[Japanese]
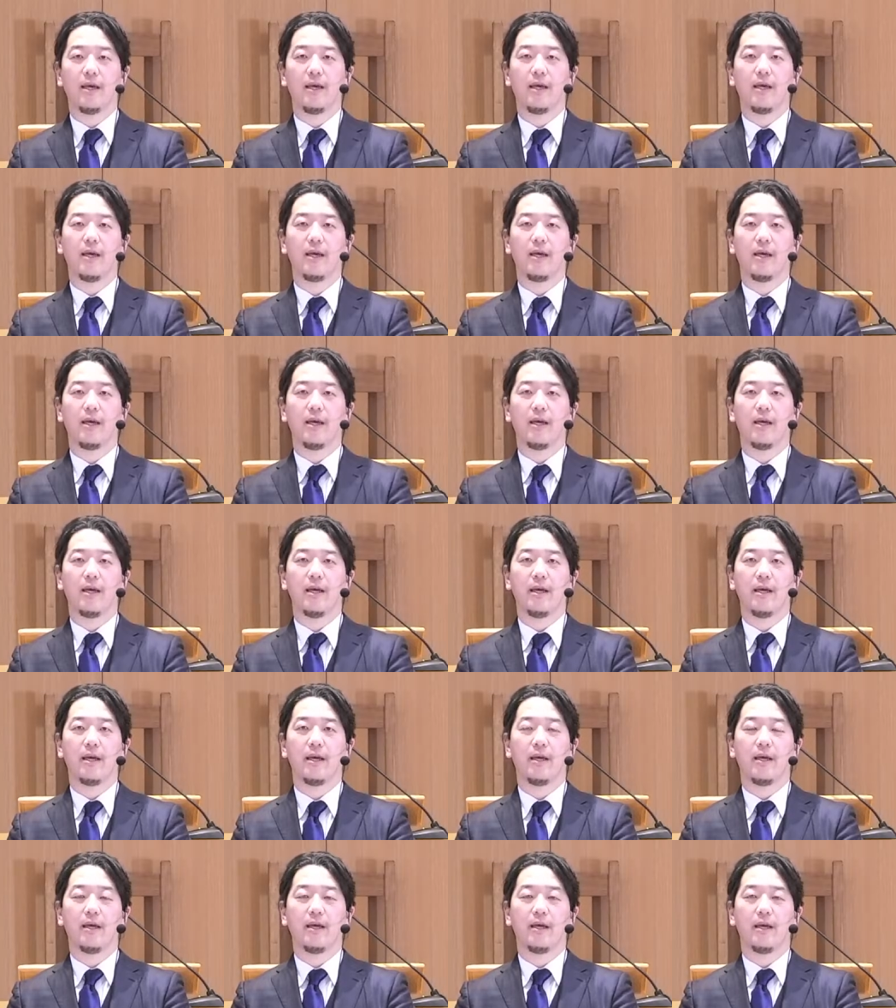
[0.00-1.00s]

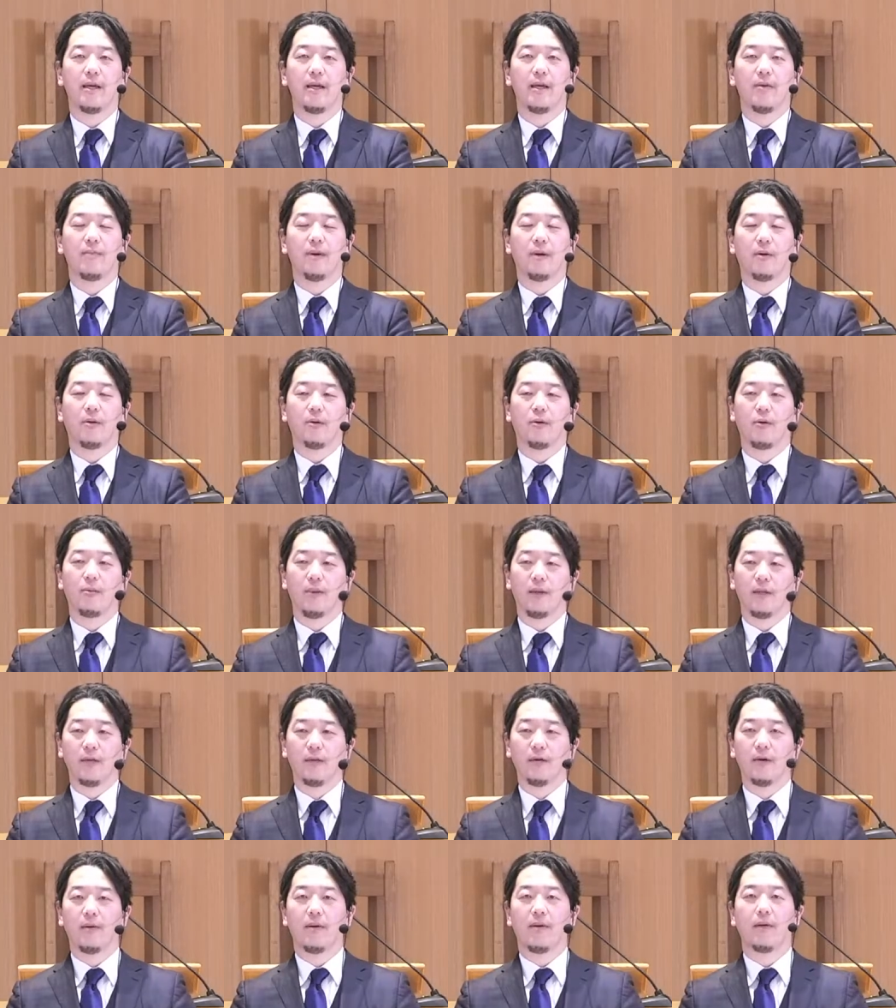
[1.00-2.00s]
えー、この場
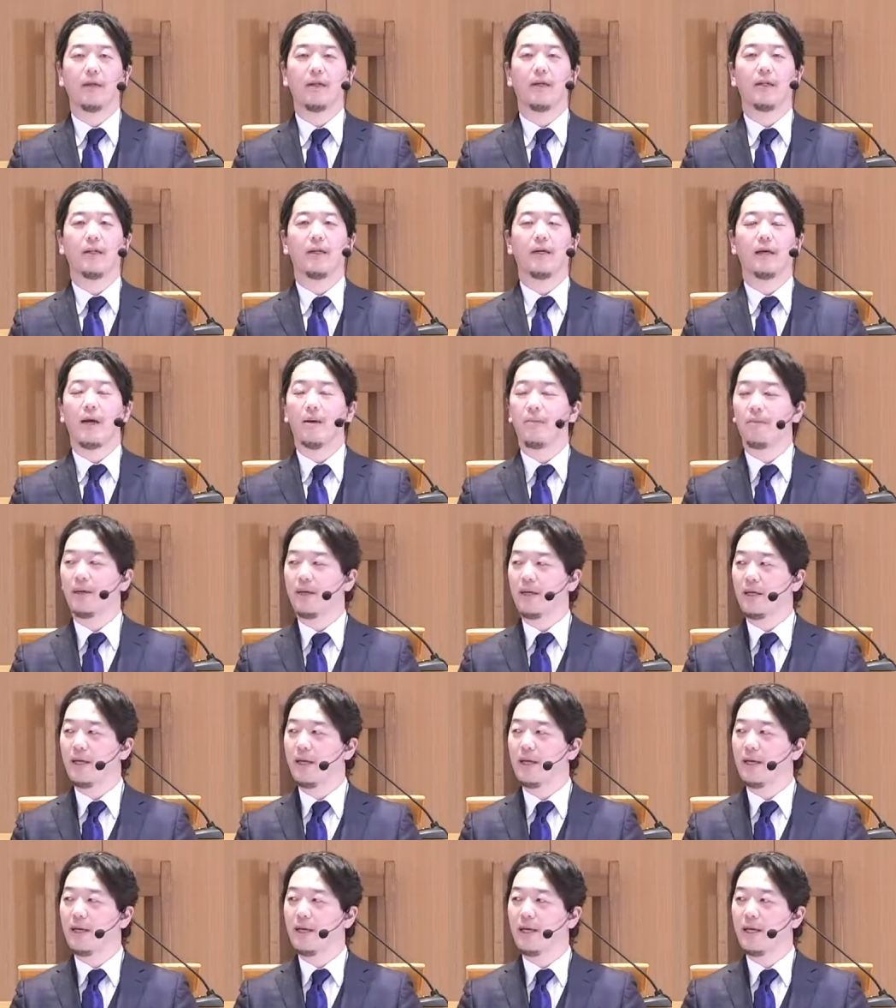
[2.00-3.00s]
にはあま
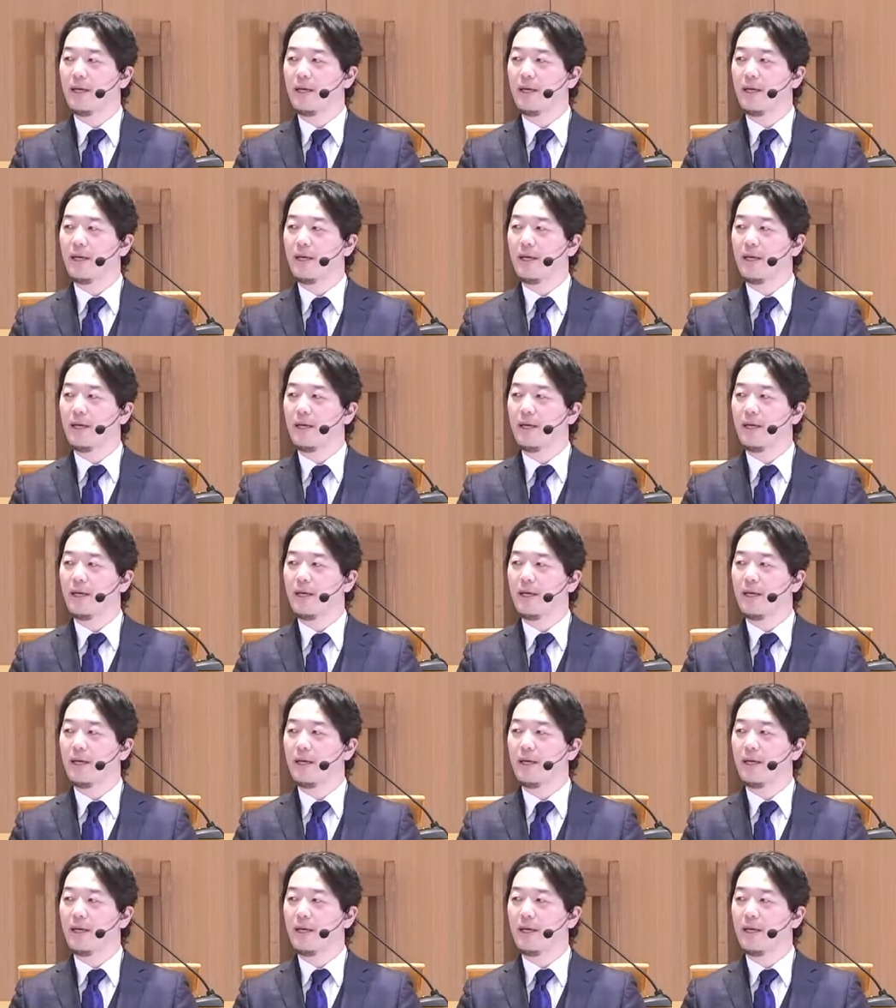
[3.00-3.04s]
り